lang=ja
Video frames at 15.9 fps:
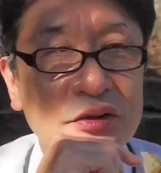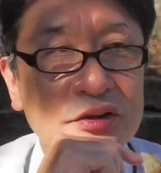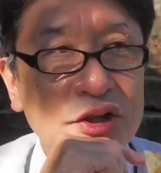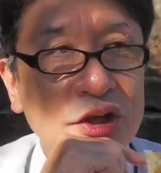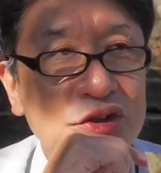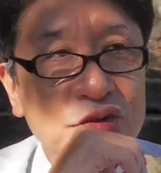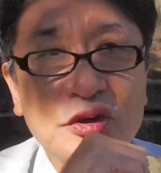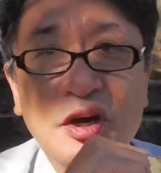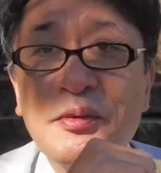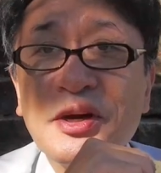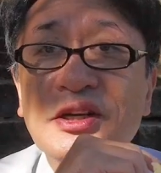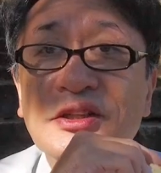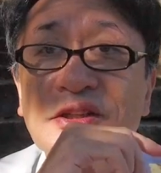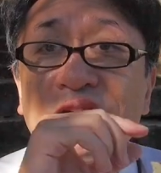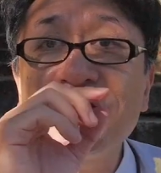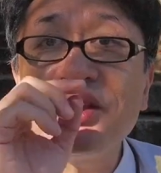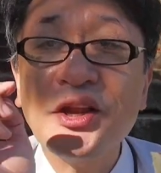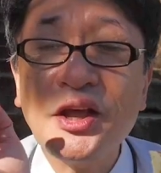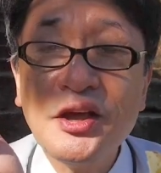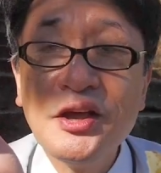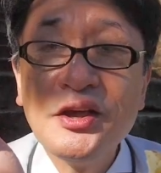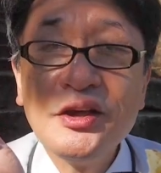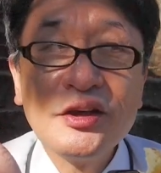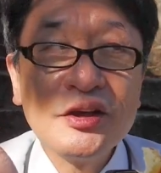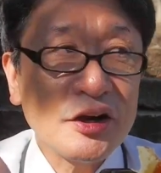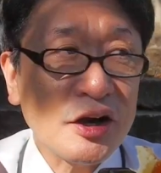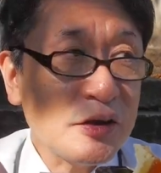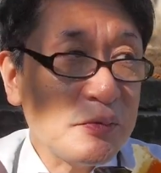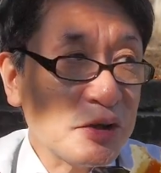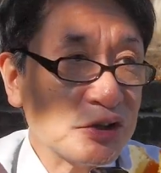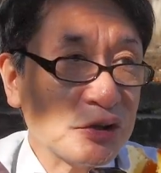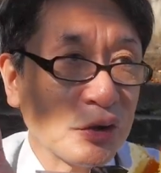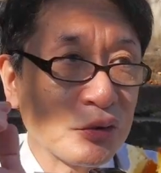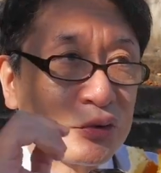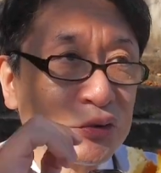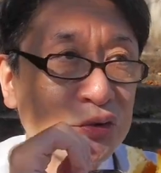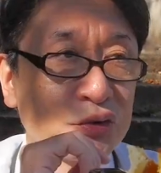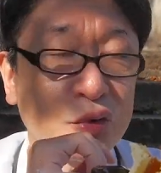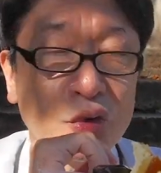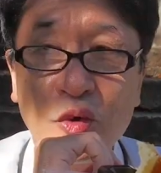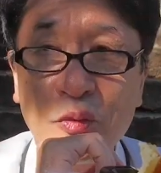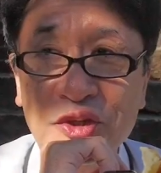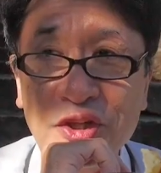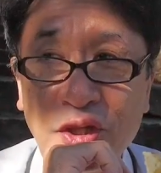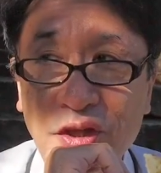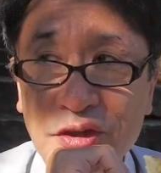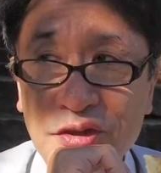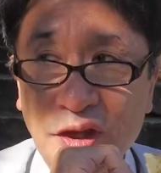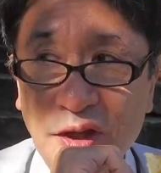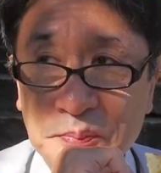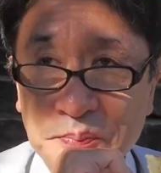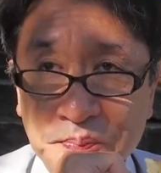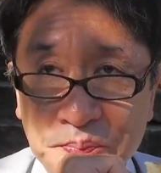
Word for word: 最初尼崎でね買いましたよっていう情報もいただいて